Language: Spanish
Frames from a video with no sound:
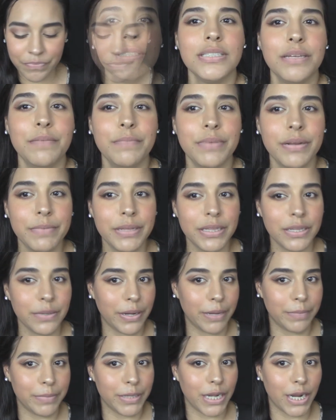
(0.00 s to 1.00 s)
Simplemente
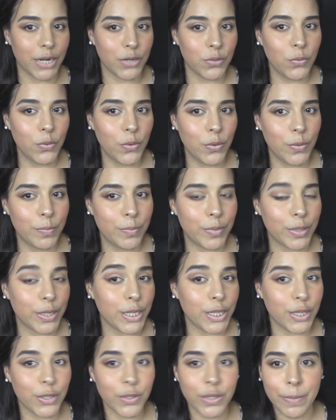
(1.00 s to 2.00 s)
voy a aplicar un
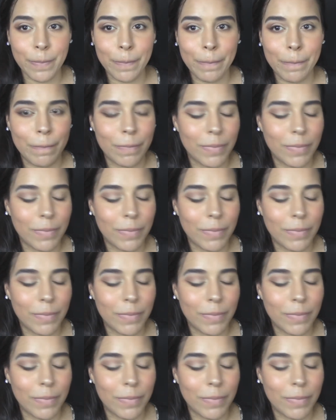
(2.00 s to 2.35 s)
poquito de